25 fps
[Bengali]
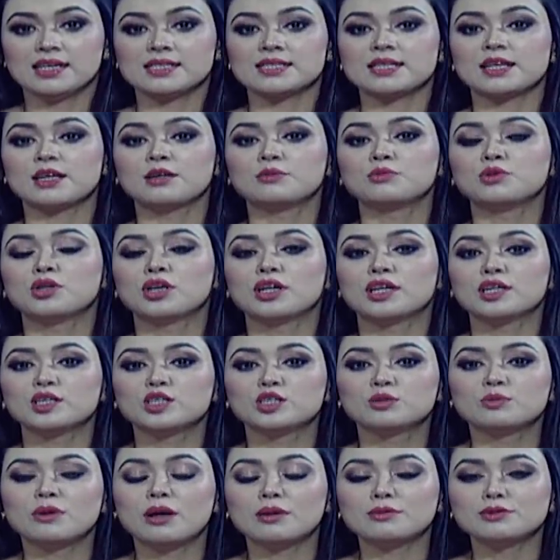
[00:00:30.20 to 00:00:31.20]
আসসালামু
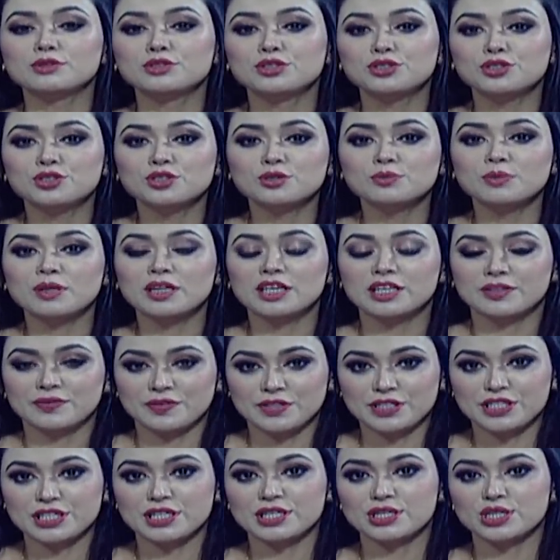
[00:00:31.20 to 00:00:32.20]
আলাইকুম আমন্ত্রণ
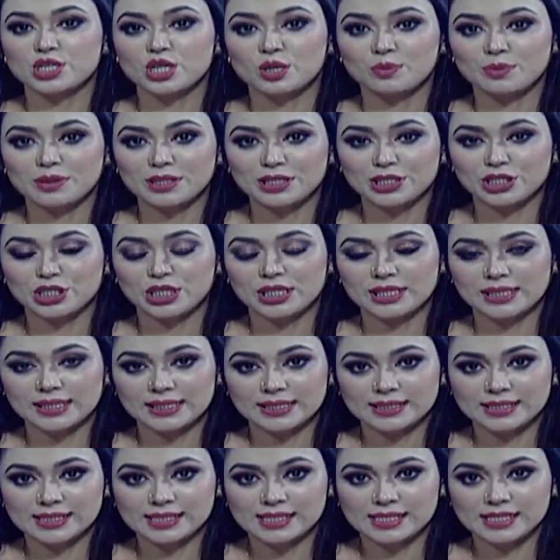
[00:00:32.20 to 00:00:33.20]
বাংলাদেশ ভিশন সংবাদের
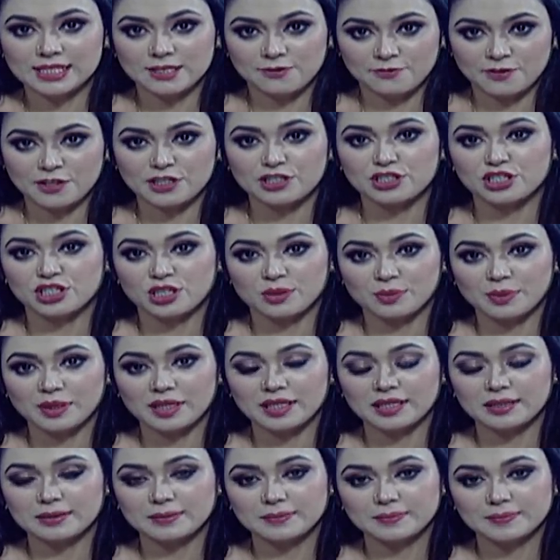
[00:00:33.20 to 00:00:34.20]
সাথে আছি সিফাত
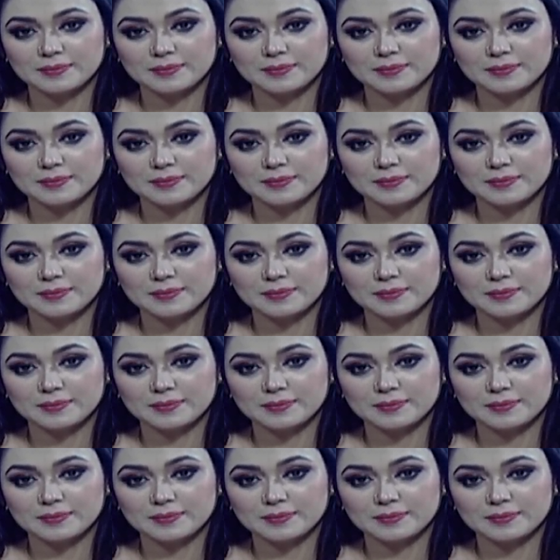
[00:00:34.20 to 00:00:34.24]
শারমিন